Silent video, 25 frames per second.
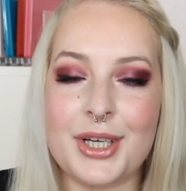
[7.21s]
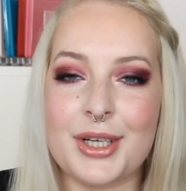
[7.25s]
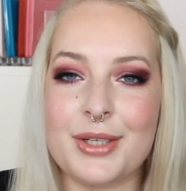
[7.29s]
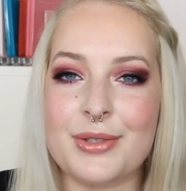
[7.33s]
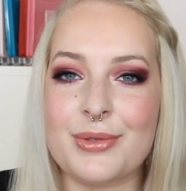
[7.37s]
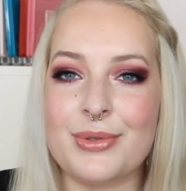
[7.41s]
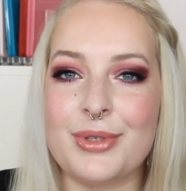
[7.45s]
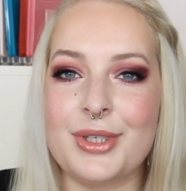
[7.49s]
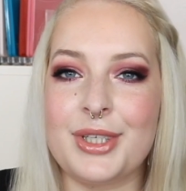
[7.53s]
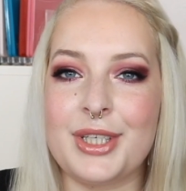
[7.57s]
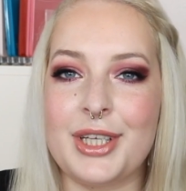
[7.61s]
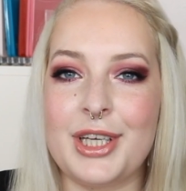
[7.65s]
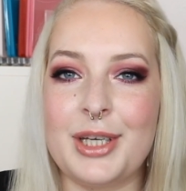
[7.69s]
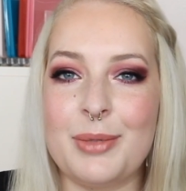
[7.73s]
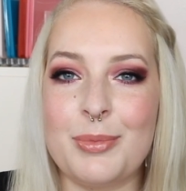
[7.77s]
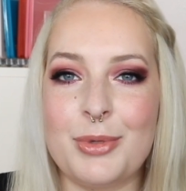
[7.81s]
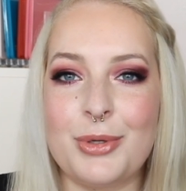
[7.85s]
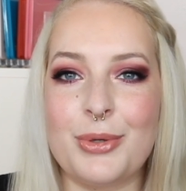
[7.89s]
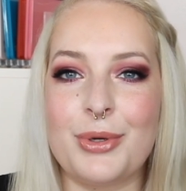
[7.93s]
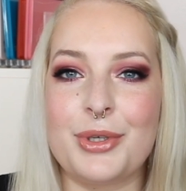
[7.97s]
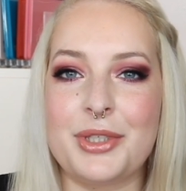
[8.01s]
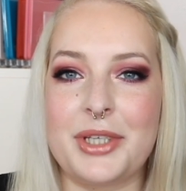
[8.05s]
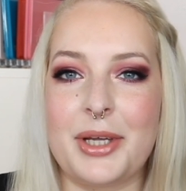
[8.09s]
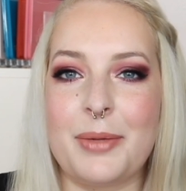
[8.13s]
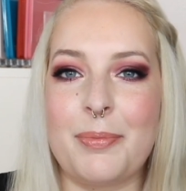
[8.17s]
Also ich gehe
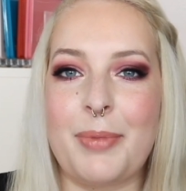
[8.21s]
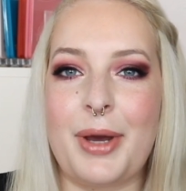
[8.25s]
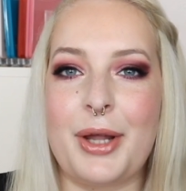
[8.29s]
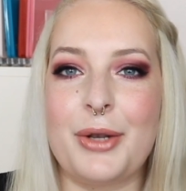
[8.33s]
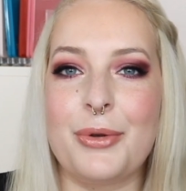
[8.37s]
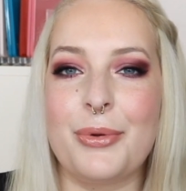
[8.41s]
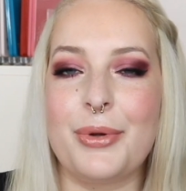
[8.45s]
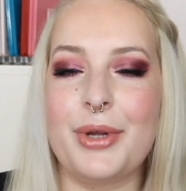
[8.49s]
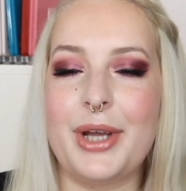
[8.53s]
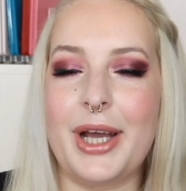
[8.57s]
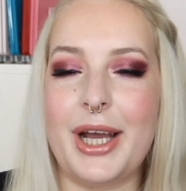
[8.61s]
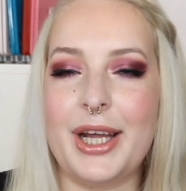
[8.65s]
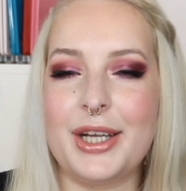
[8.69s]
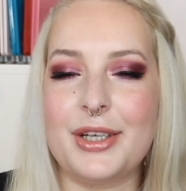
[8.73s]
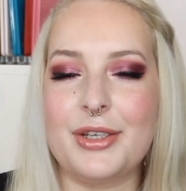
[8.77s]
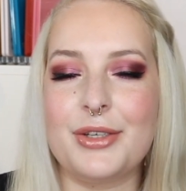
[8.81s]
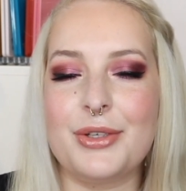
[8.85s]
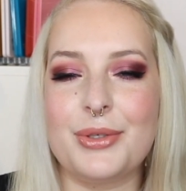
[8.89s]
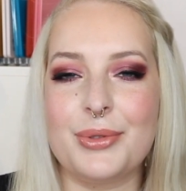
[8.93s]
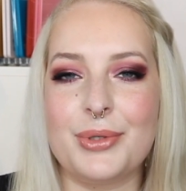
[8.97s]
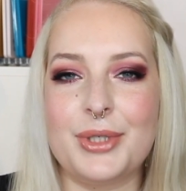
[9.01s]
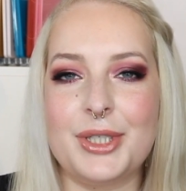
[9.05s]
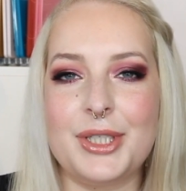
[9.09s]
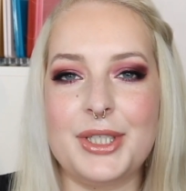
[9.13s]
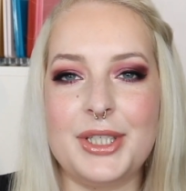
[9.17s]
mit euch ein paar Neuheiten
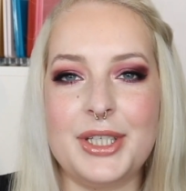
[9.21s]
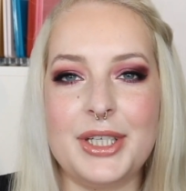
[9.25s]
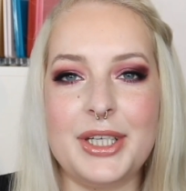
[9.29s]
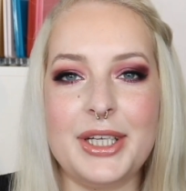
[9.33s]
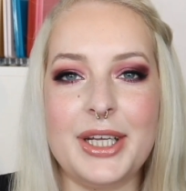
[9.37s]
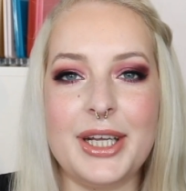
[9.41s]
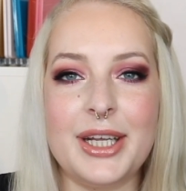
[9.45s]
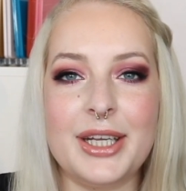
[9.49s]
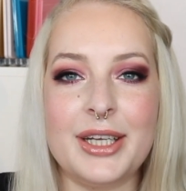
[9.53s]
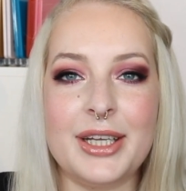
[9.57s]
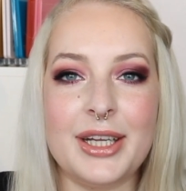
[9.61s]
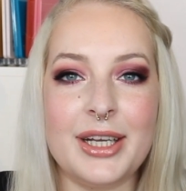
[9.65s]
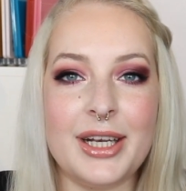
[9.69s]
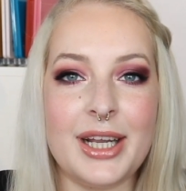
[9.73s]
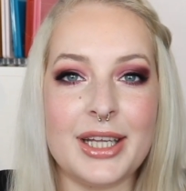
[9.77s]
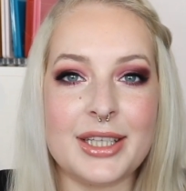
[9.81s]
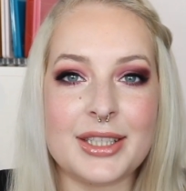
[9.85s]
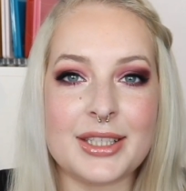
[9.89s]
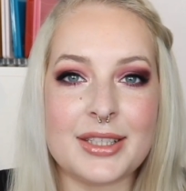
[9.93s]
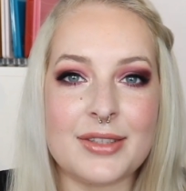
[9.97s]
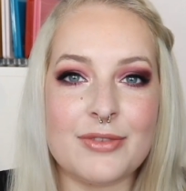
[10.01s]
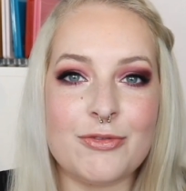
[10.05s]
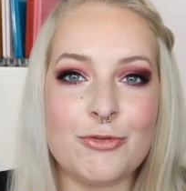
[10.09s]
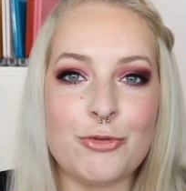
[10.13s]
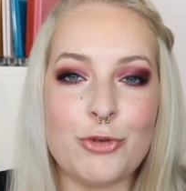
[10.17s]
durch, die in den
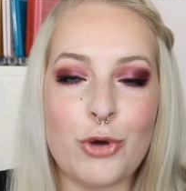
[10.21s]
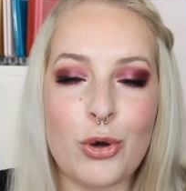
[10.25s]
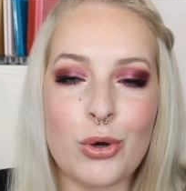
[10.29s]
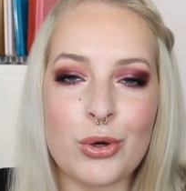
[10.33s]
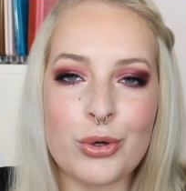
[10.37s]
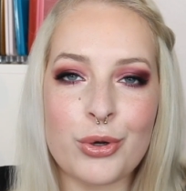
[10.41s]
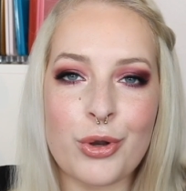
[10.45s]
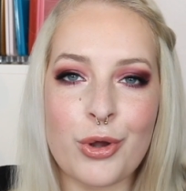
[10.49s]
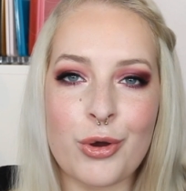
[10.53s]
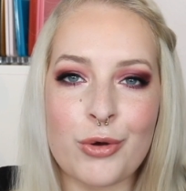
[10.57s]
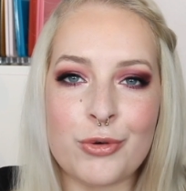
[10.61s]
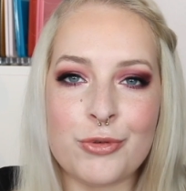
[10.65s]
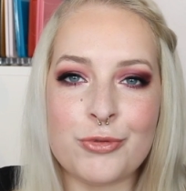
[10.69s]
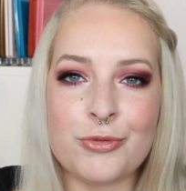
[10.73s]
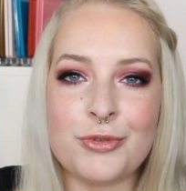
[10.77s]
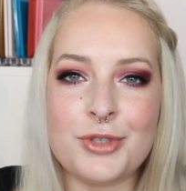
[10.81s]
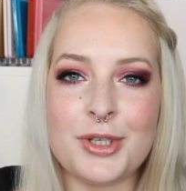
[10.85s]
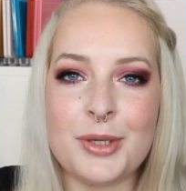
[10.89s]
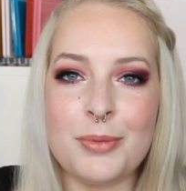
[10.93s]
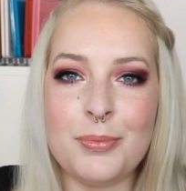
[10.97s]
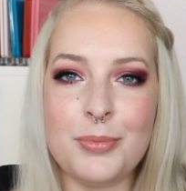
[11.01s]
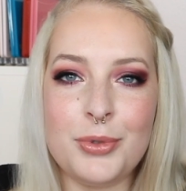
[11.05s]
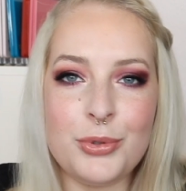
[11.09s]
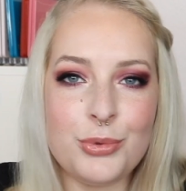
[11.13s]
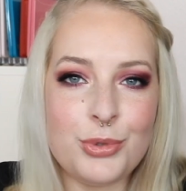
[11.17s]
letzten Wochen auf
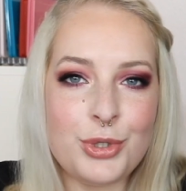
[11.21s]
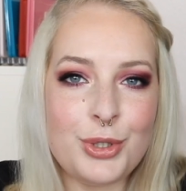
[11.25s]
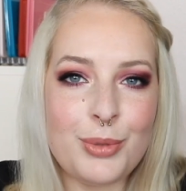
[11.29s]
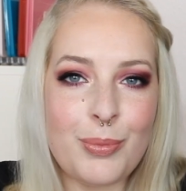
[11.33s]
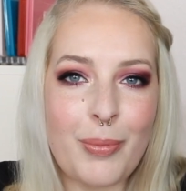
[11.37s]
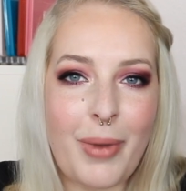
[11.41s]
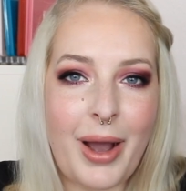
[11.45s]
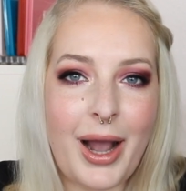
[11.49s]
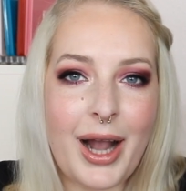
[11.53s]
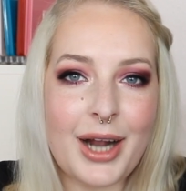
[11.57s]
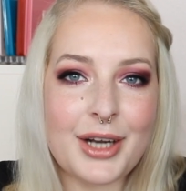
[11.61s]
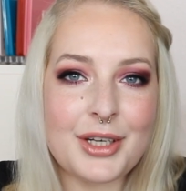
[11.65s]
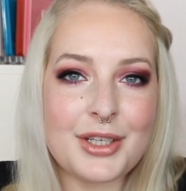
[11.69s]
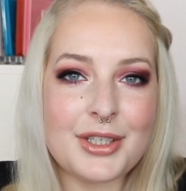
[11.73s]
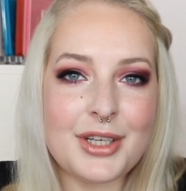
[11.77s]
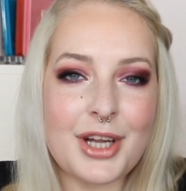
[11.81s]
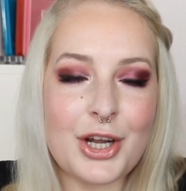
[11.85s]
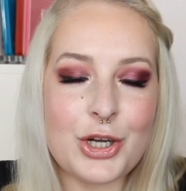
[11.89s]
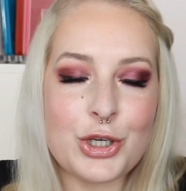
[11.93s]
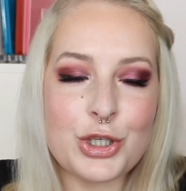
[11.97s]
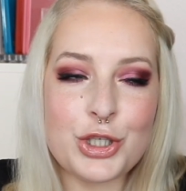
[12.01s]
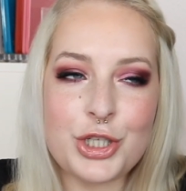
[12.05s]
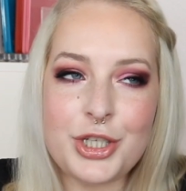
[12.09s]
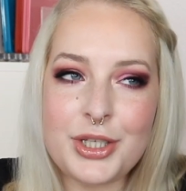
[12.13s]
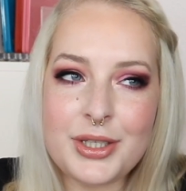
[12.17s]
dem Beauty Markt
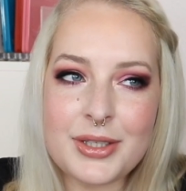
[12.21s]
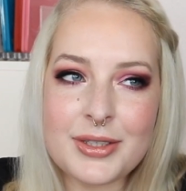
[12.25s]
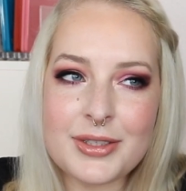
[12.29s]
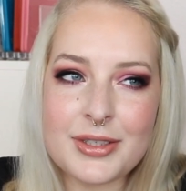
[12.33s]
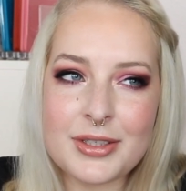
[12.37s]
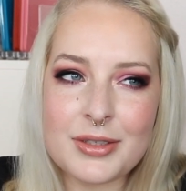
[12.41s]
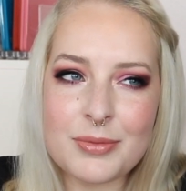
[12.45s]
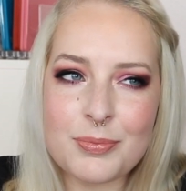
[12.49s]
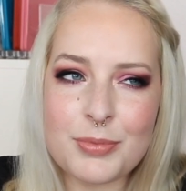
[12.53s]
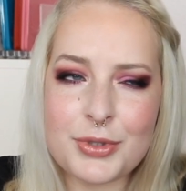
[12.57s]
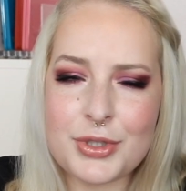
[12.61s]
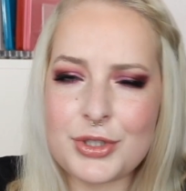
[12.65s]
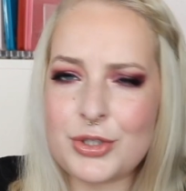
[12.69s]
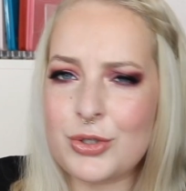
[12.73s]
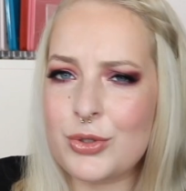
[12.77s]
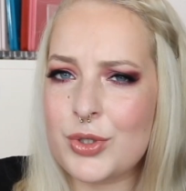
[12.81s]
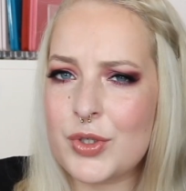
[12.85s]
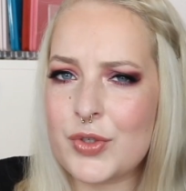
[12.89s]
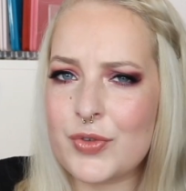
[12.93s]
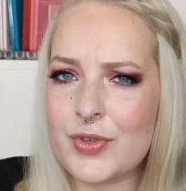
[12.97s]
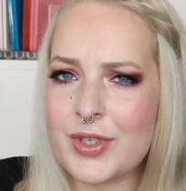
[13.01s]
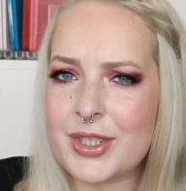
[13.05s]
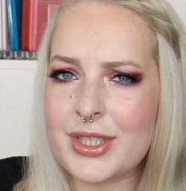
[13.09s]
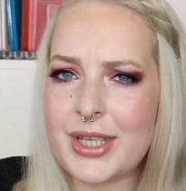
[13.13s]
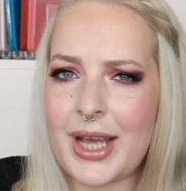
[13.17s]
erschienen sind
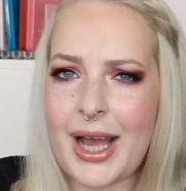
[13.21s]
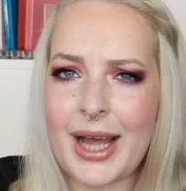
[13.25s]
bzw.